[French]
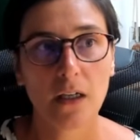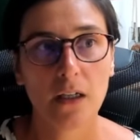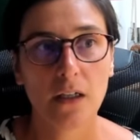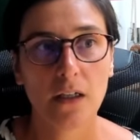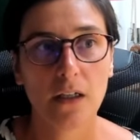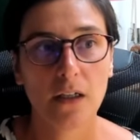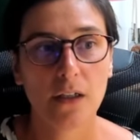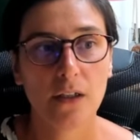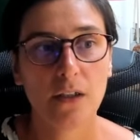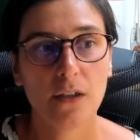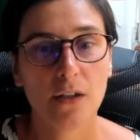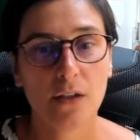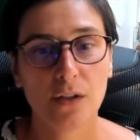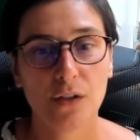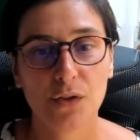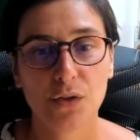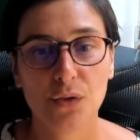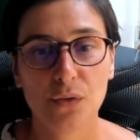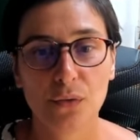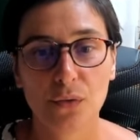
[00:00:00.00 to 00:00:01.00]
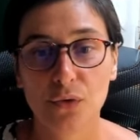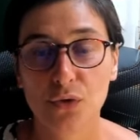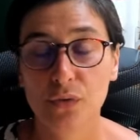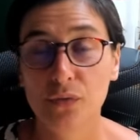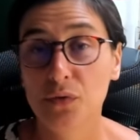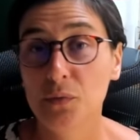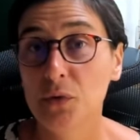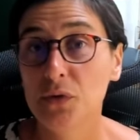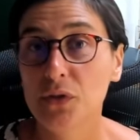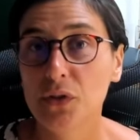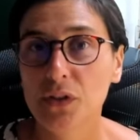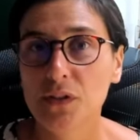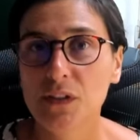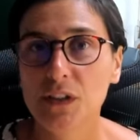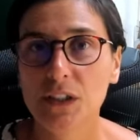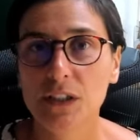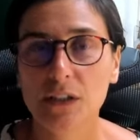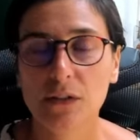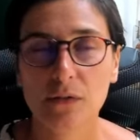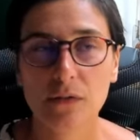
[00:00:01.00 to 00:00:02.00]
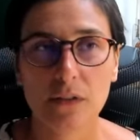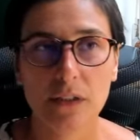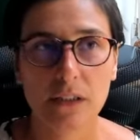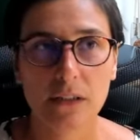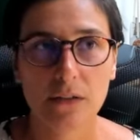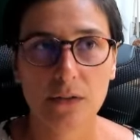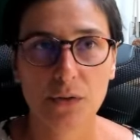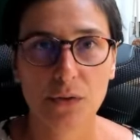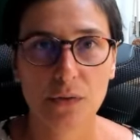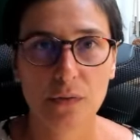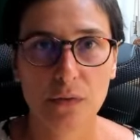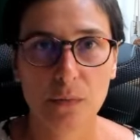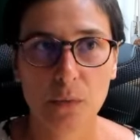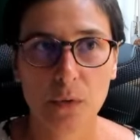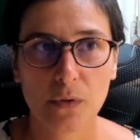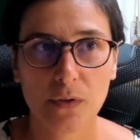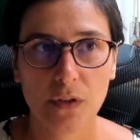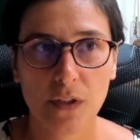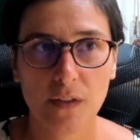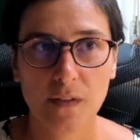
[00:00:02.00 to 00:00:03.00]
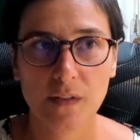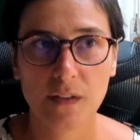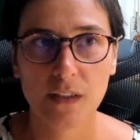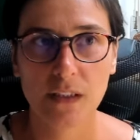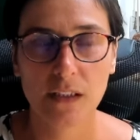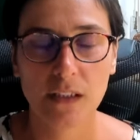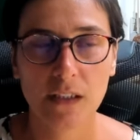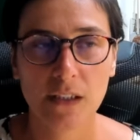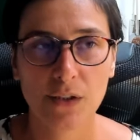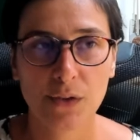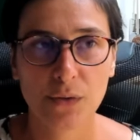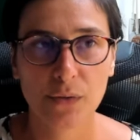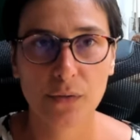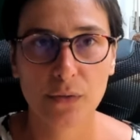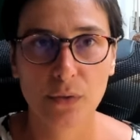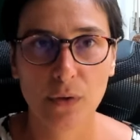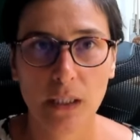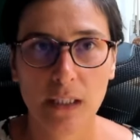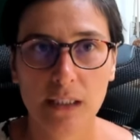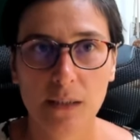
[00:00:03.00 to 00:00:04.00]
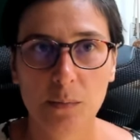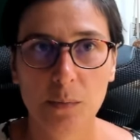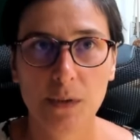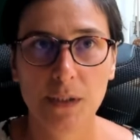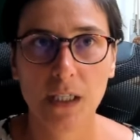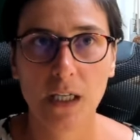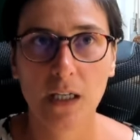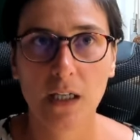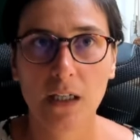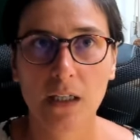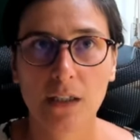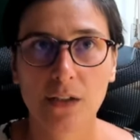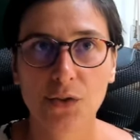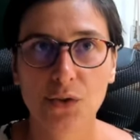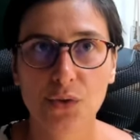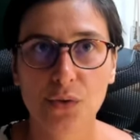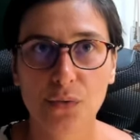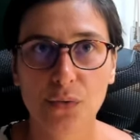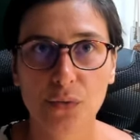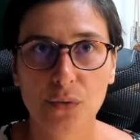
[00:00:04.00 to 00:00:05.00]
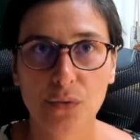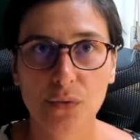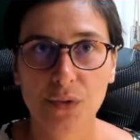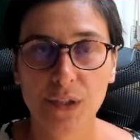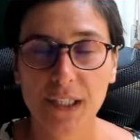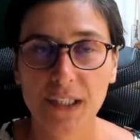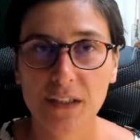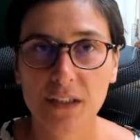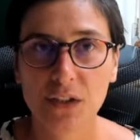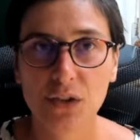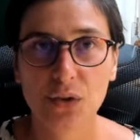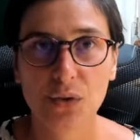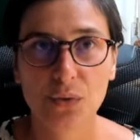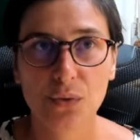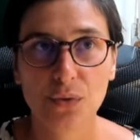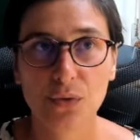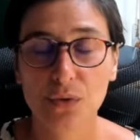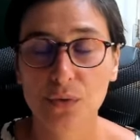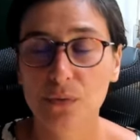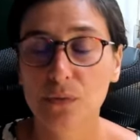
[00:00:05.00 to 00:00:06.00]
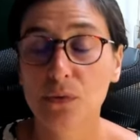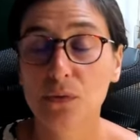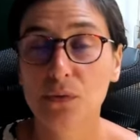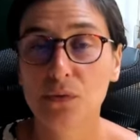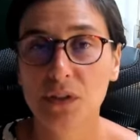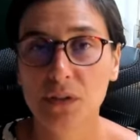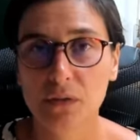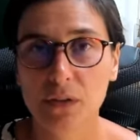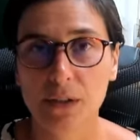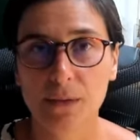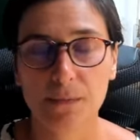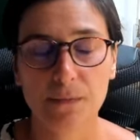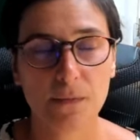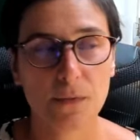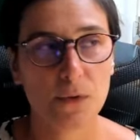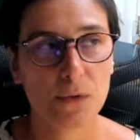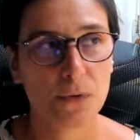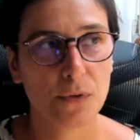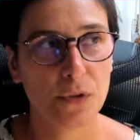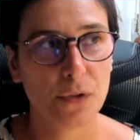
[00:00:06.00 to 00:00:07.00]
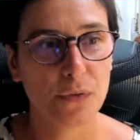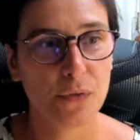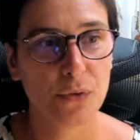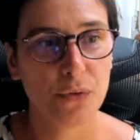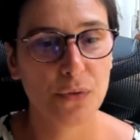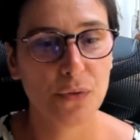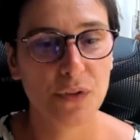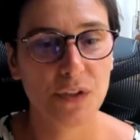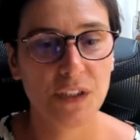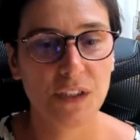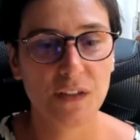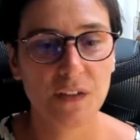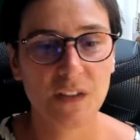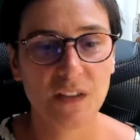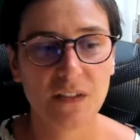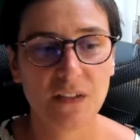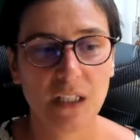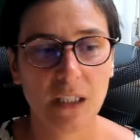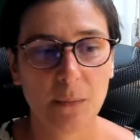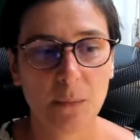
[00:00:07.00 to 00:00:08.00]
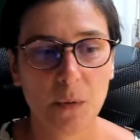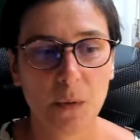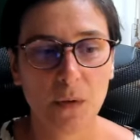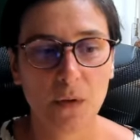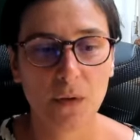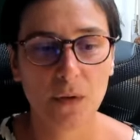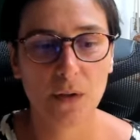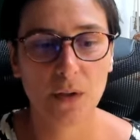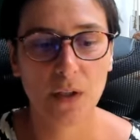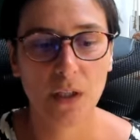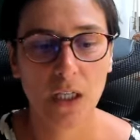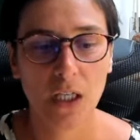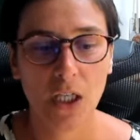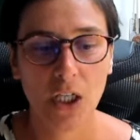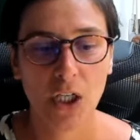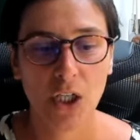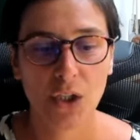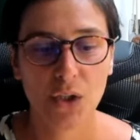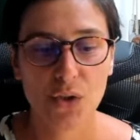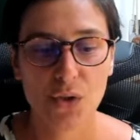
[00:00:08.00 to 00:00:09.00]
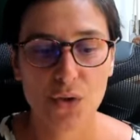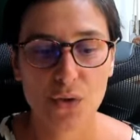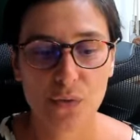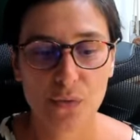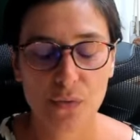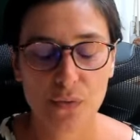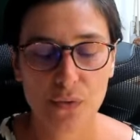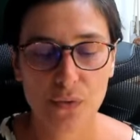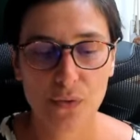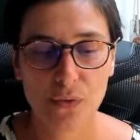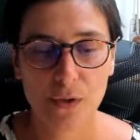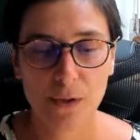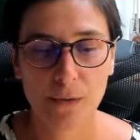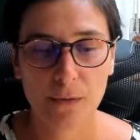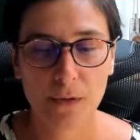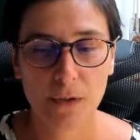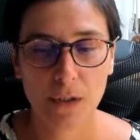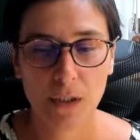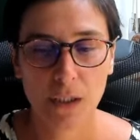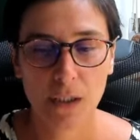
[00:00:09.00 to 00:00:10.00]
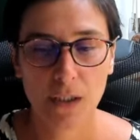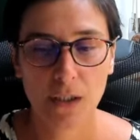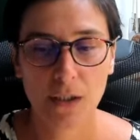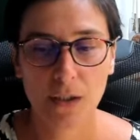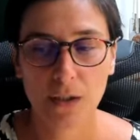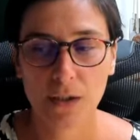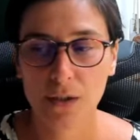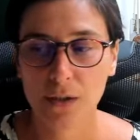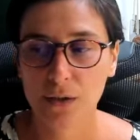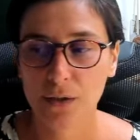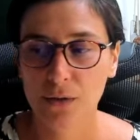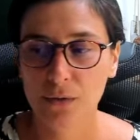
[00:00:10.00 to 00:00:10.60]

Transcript: euh, je, je, veux m'en sortir, en fait. Je veux m'en sortir, je veux aller bien, je veux faire des choses, je veux vivre. Ce 9 de denier, c'est vraiment, je veux euh,